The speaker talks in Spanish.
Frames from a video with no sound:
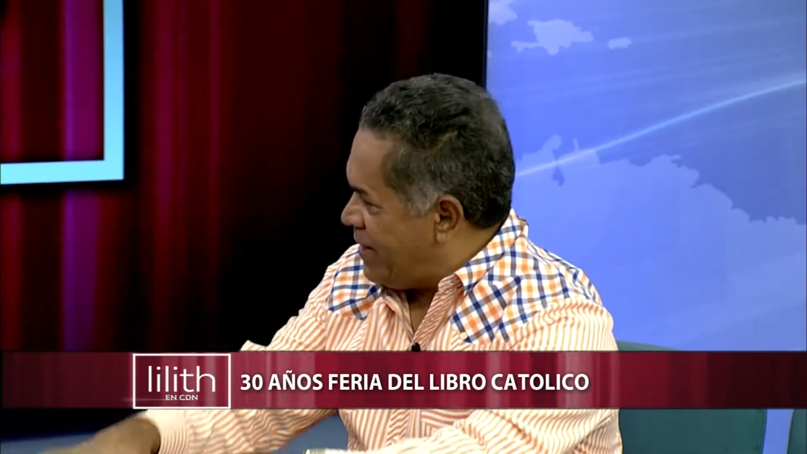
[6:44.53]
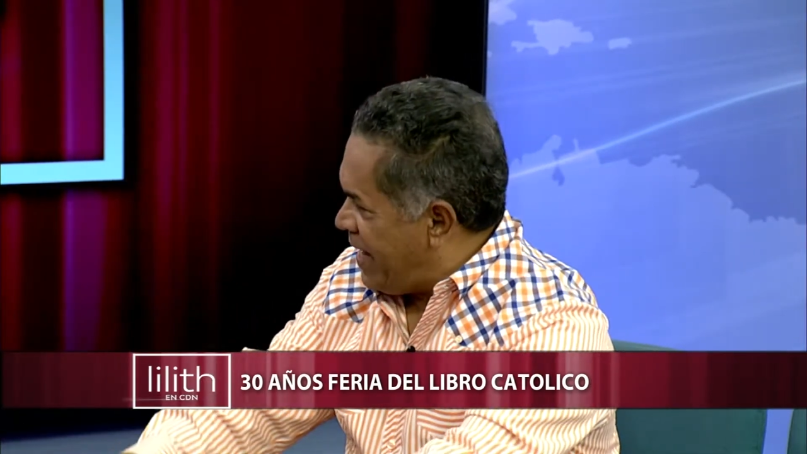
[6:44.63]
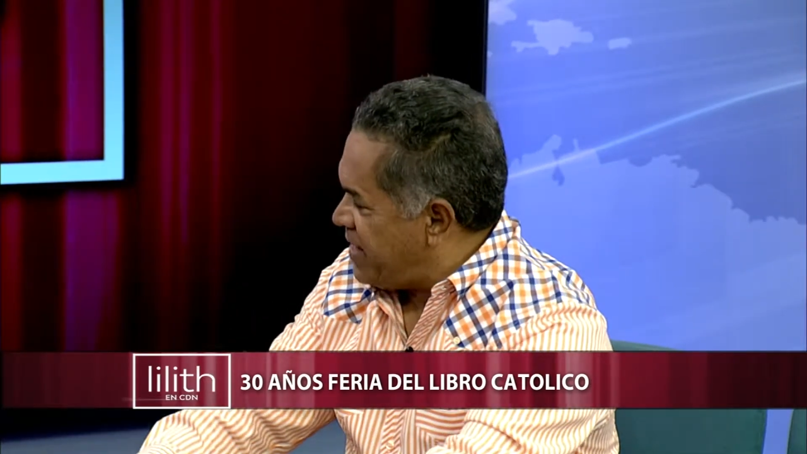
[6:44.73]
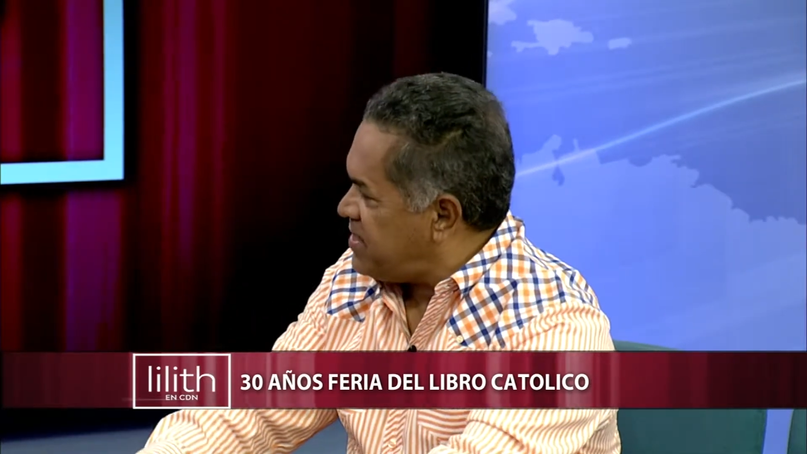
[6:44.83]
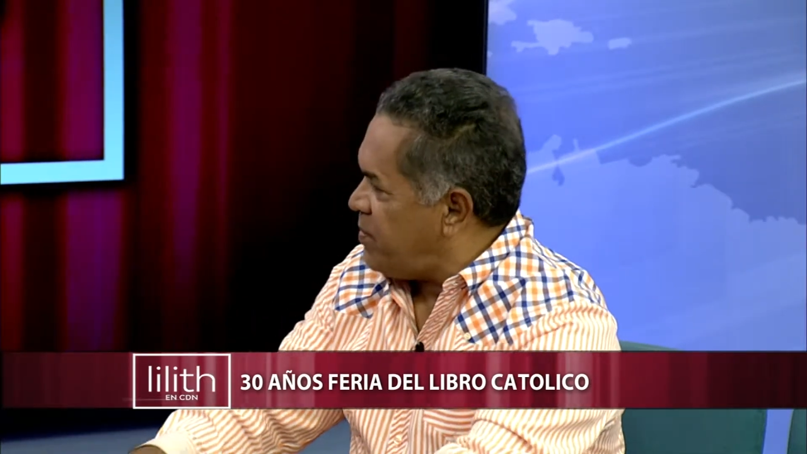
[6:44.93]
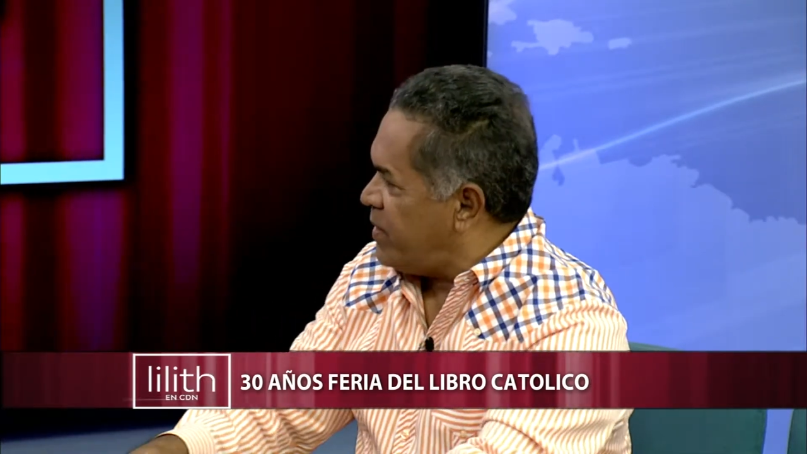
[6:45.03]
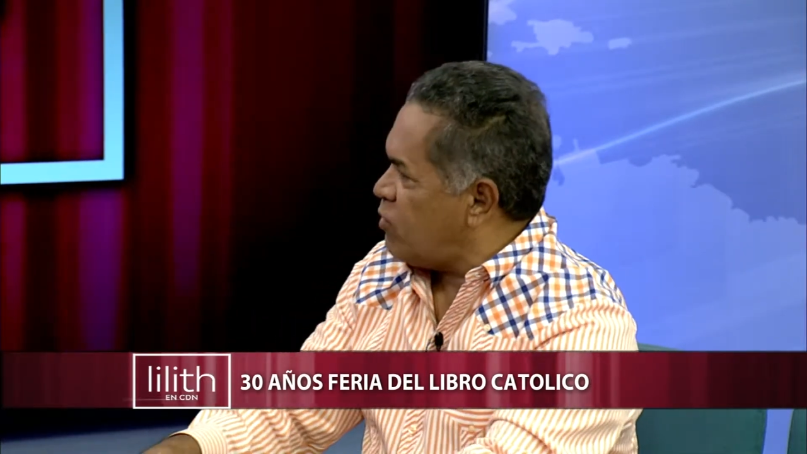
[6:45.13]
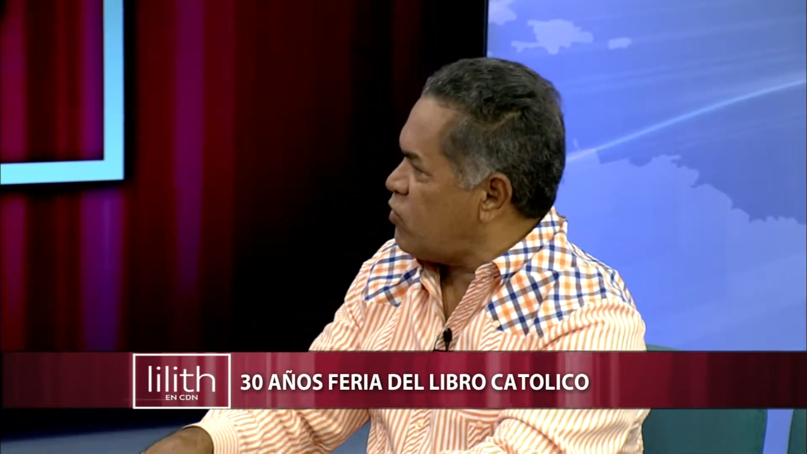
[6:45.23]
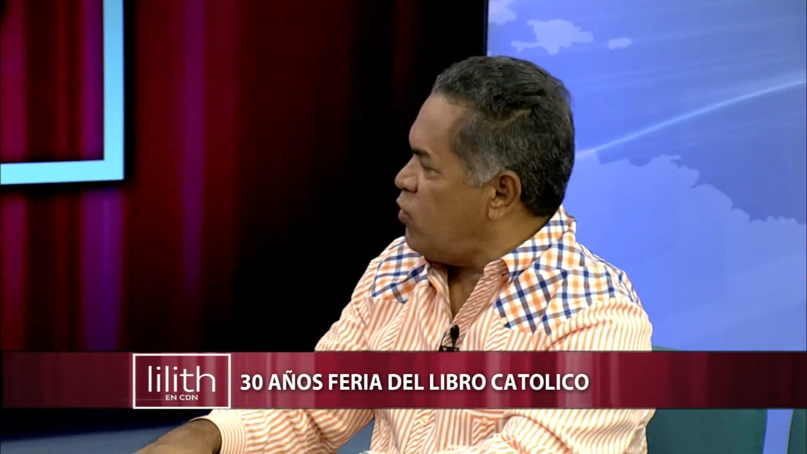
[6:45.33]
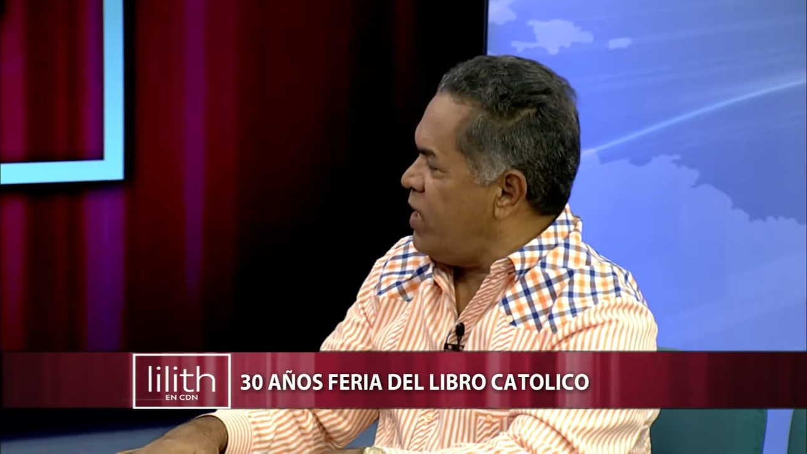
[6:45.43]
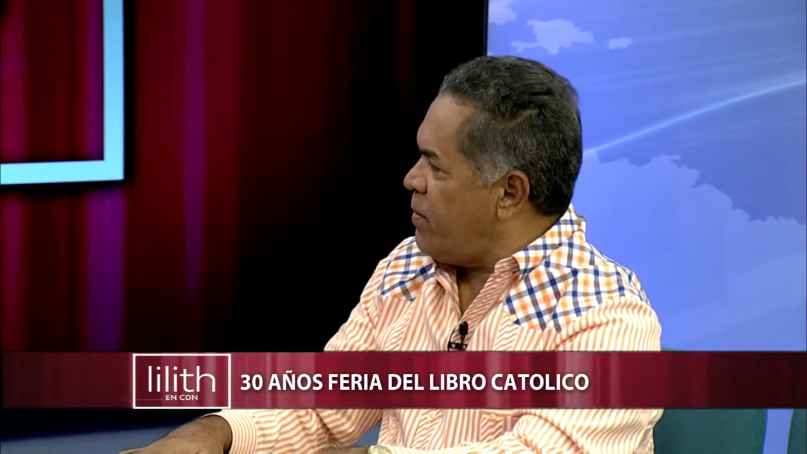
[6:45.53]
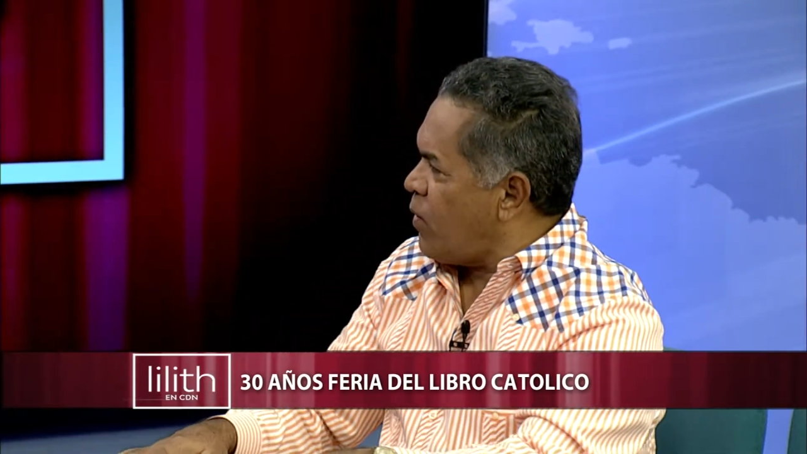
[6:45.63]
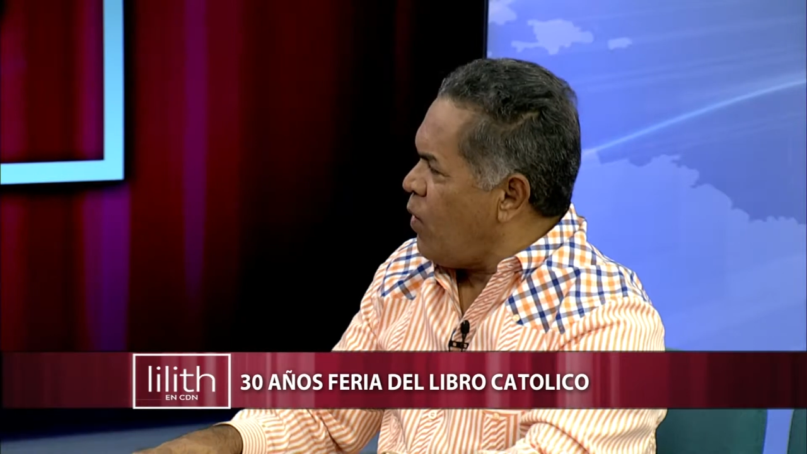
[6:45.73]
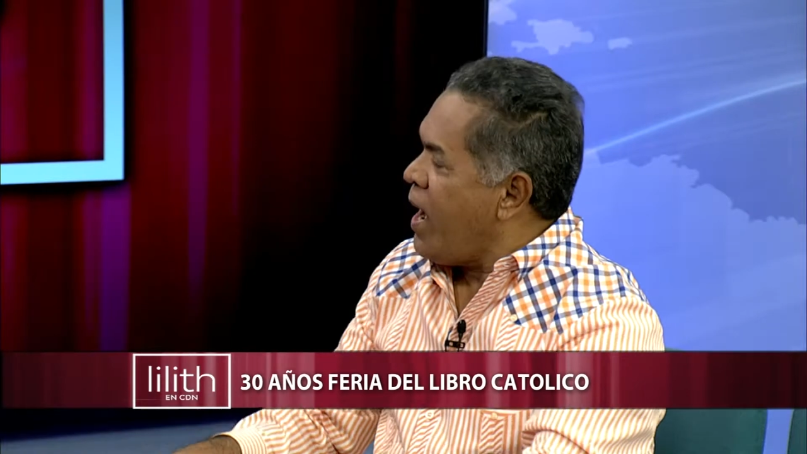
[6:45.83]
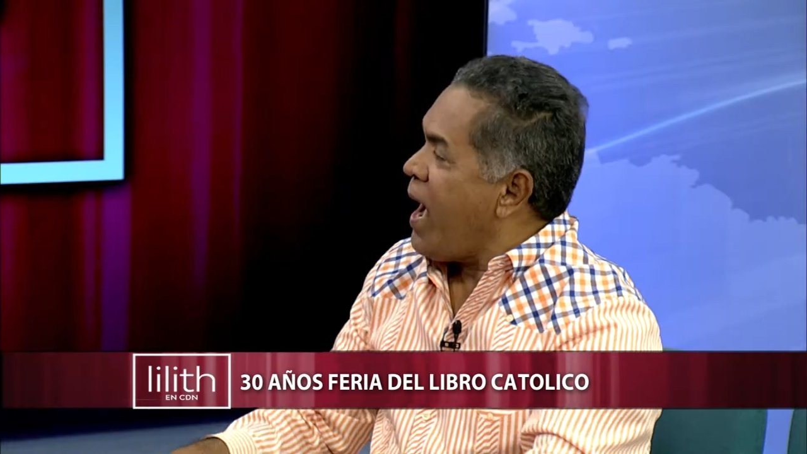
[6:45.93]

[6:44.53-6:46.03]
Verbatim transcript: exhibiendo sus libros